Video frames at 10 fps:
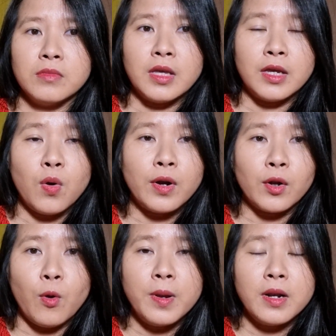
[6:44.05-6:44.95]
thì cô này
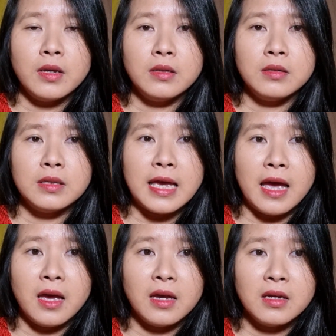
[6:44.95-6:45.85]
cổ mới nói
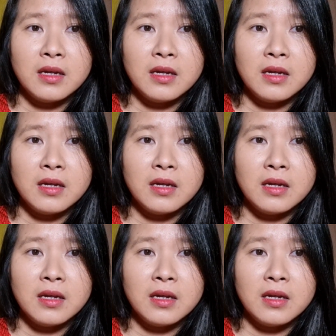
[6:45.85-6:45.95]
dạ